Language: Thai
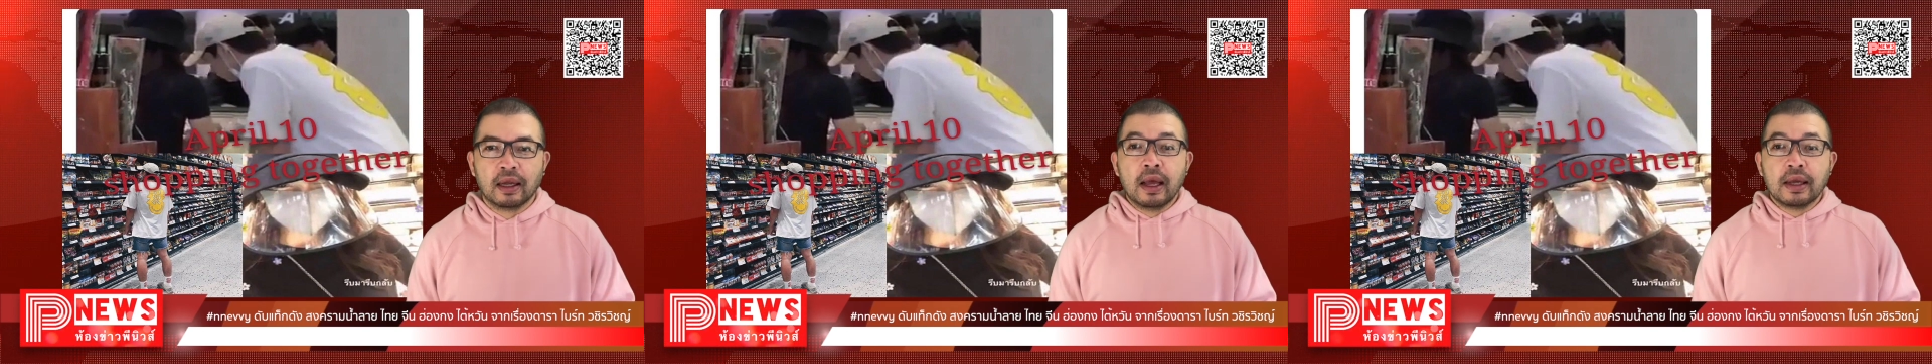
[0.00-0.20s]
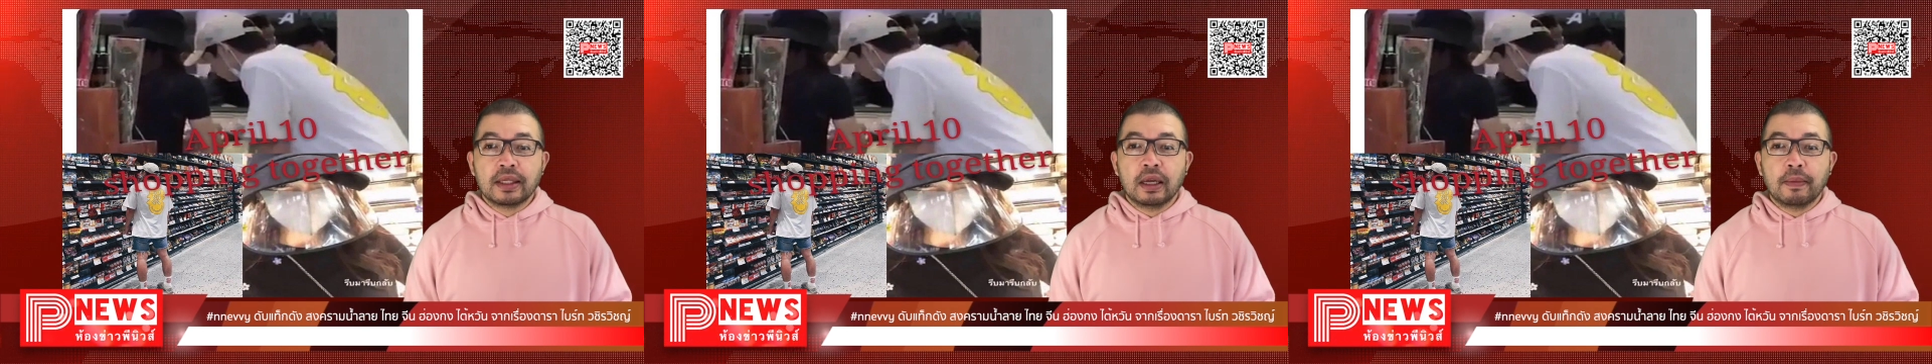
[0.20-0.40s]

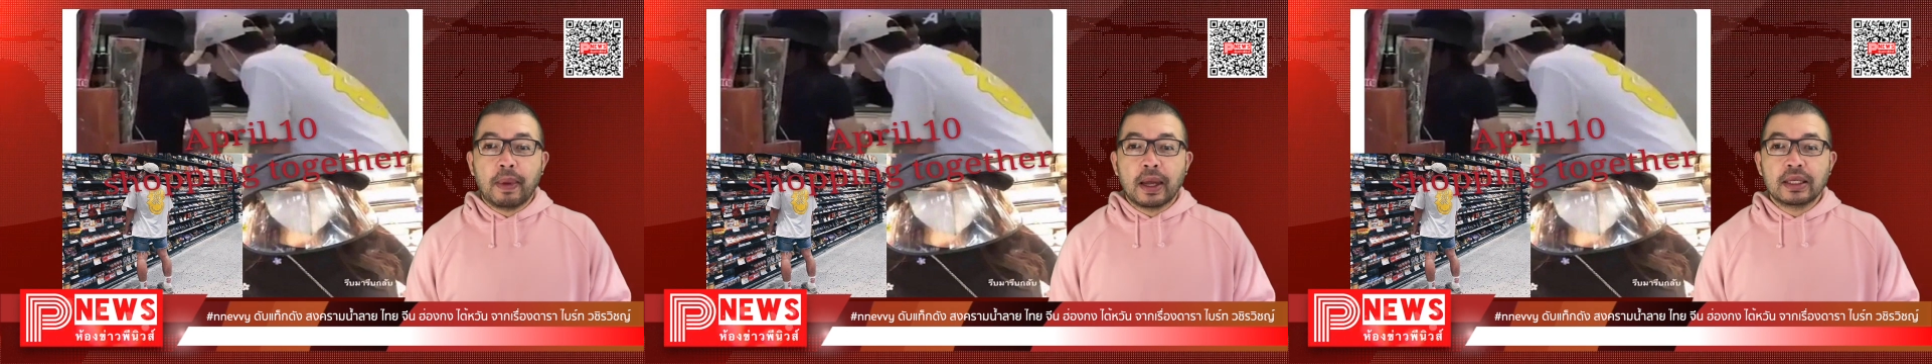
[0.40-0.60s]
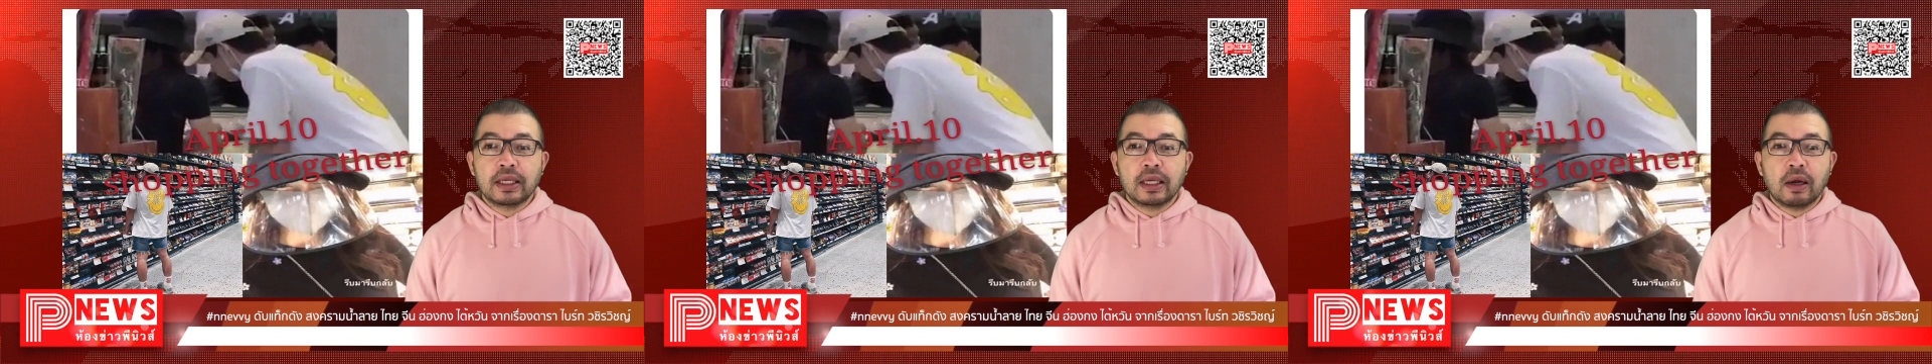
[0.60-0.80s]
ซึ่งไป
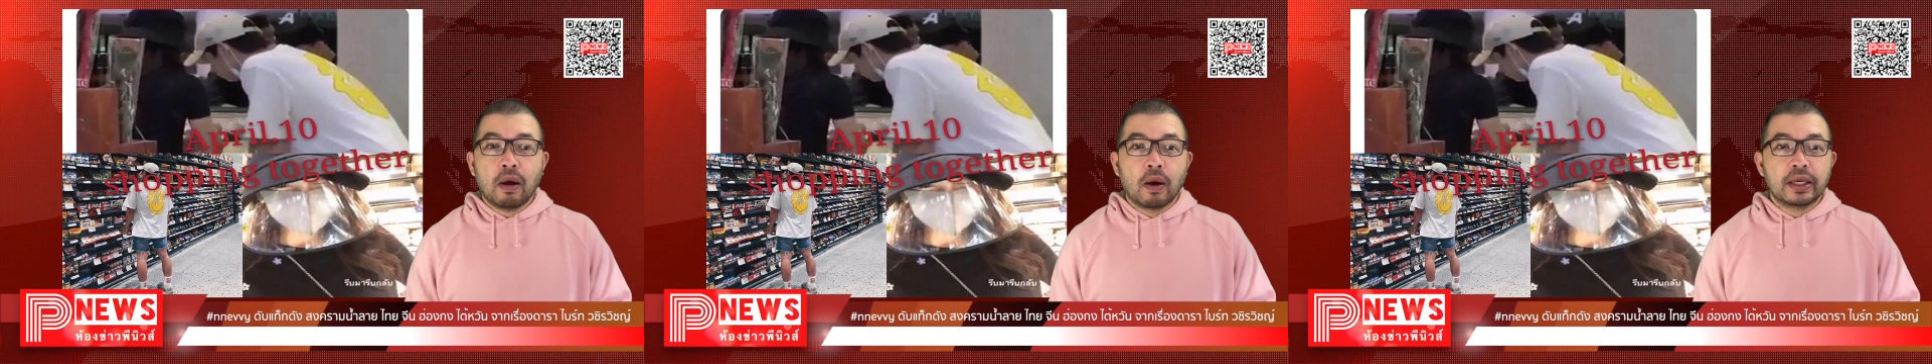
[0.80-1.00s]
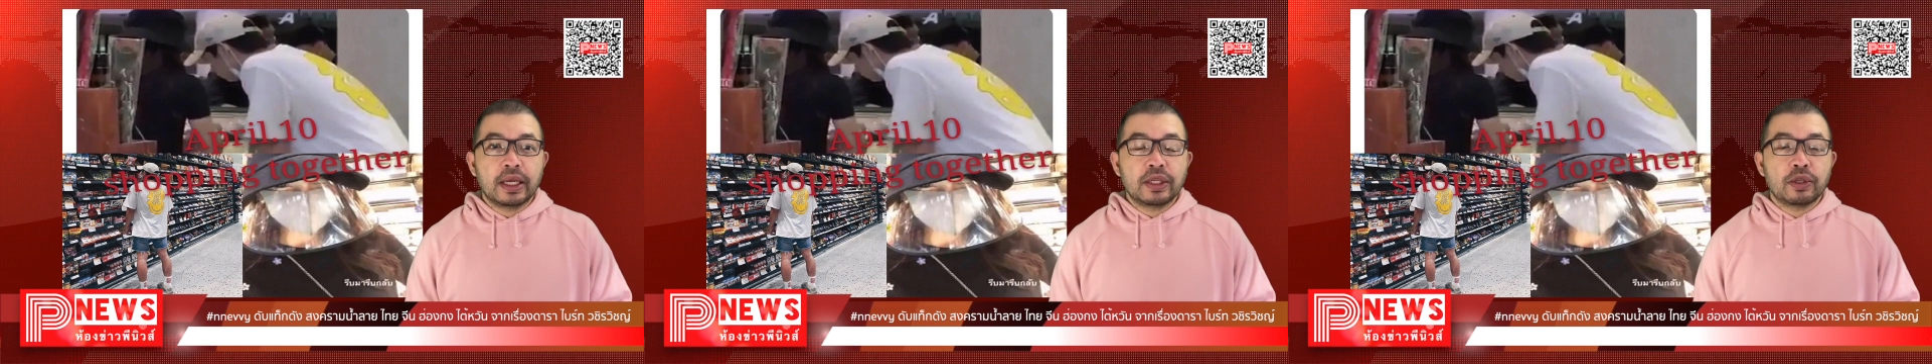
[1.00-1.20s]
ซื้อของ
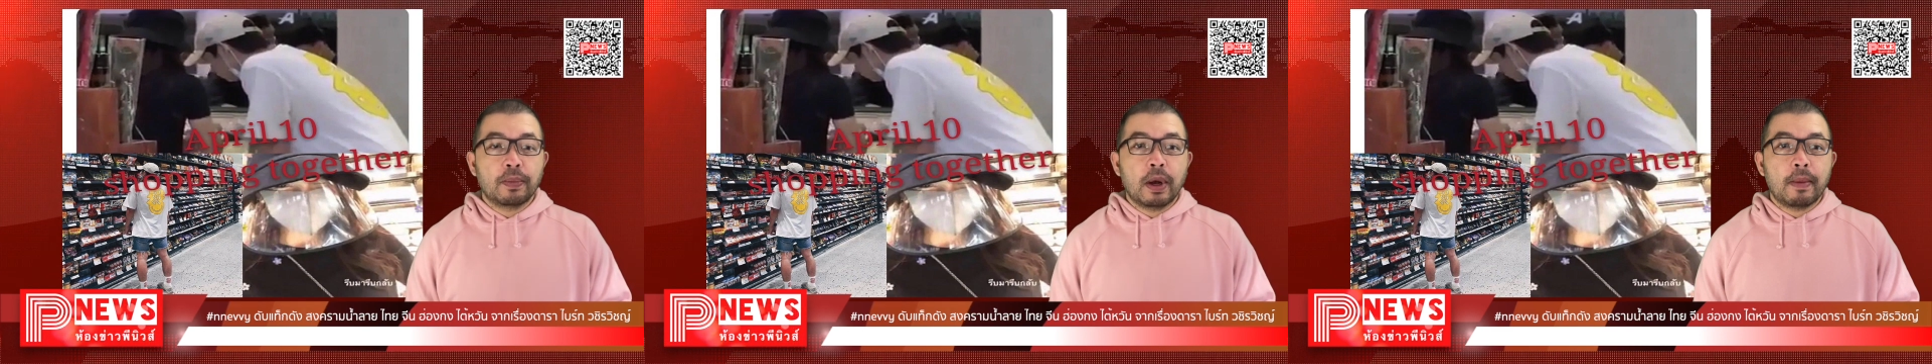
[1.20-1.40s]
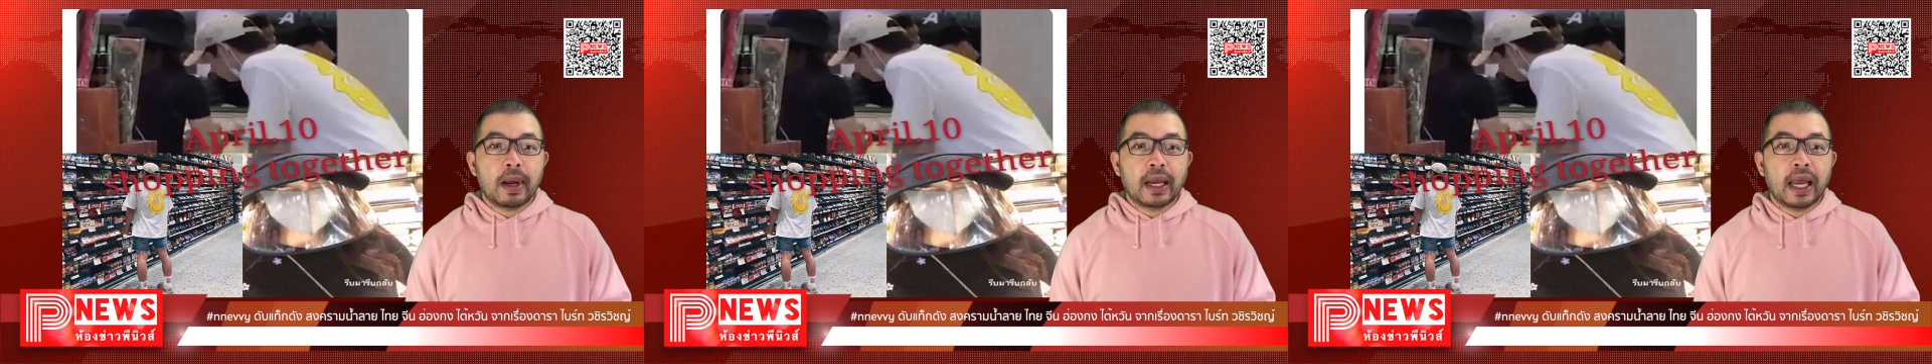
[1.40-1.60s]
ที่ซูเปอ
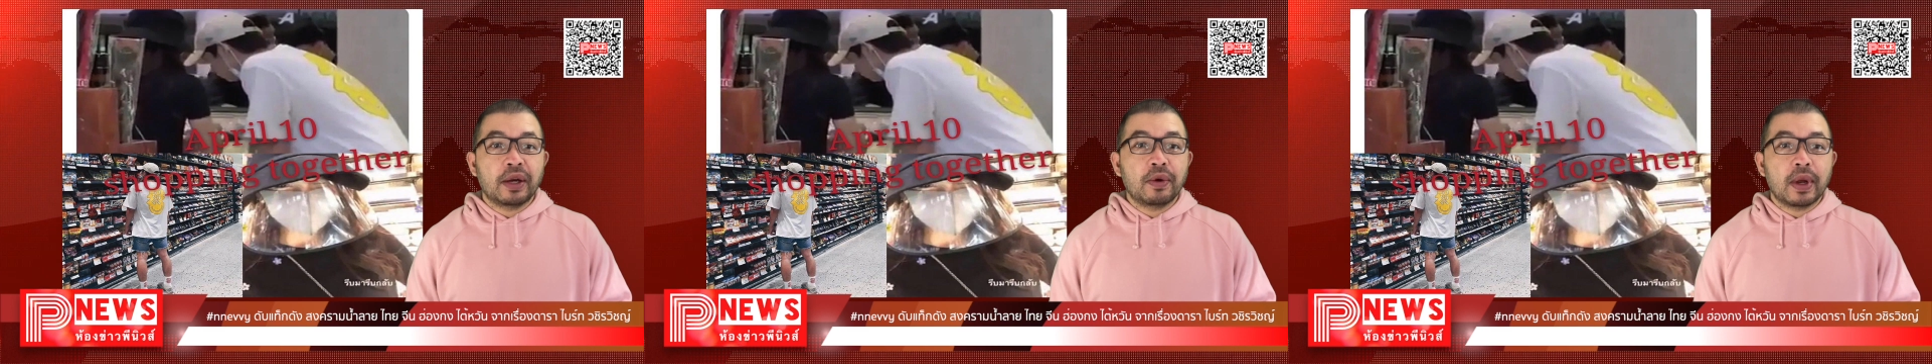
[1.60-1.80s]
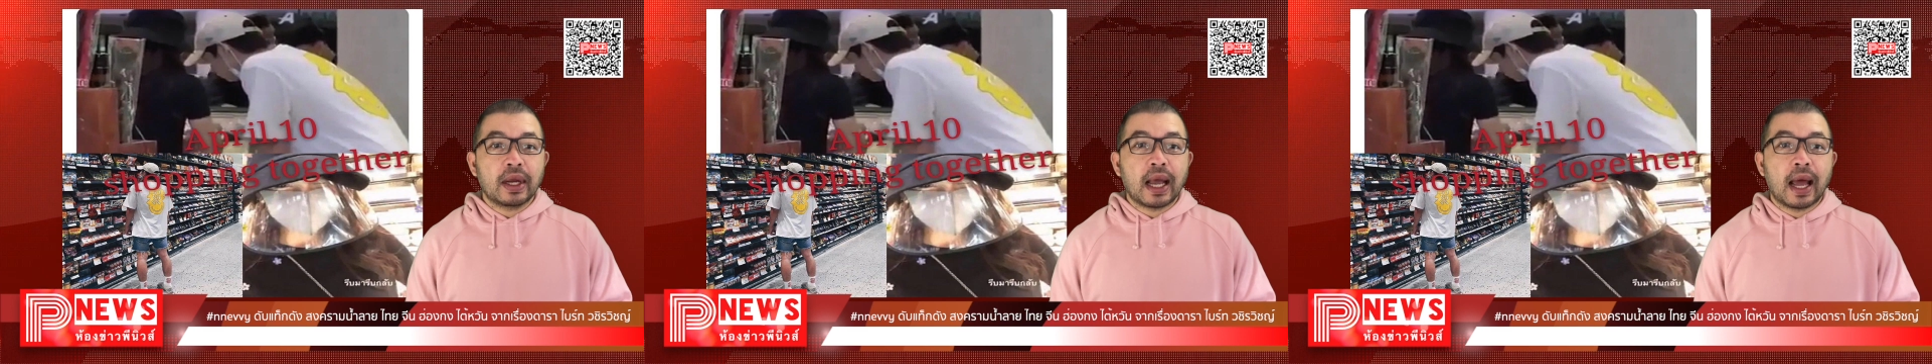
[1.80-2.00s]
ร์มาร์เก็ตด้
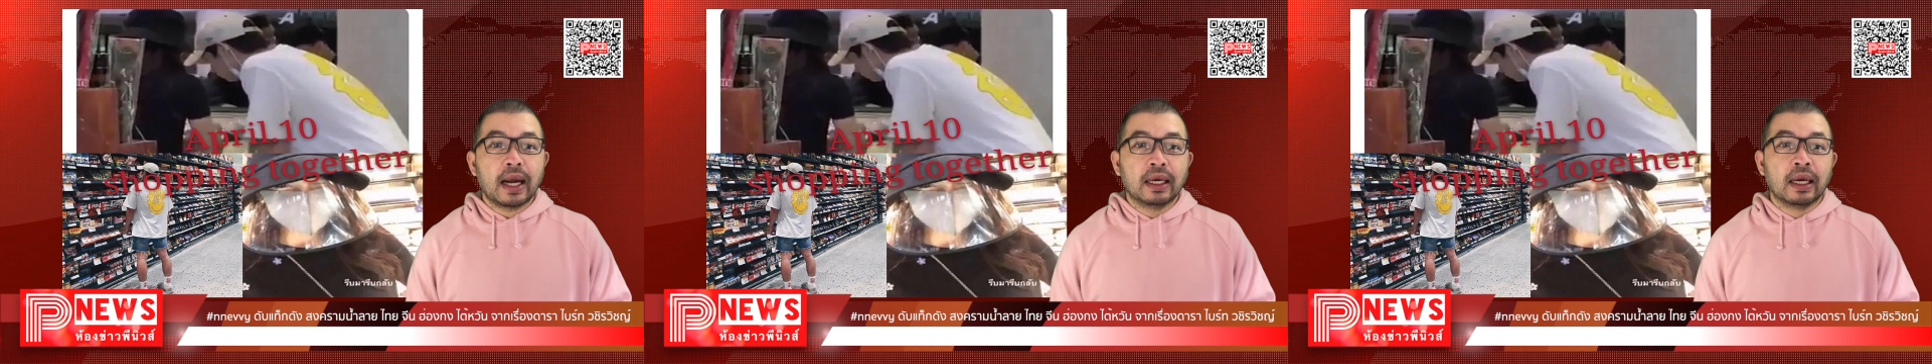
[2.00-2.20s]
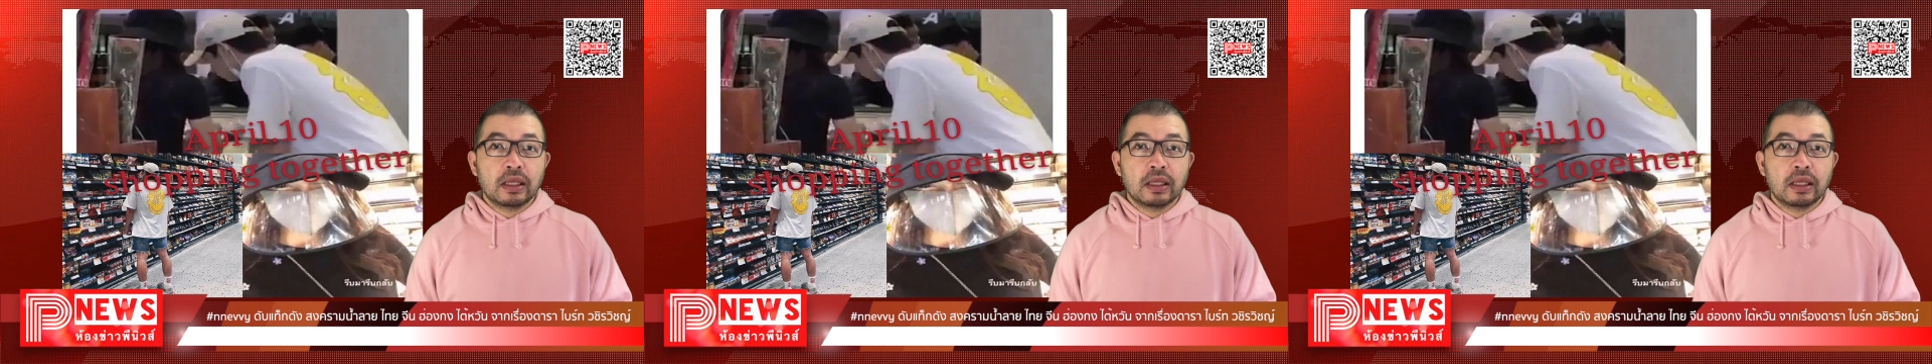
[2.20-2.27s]
วยกัน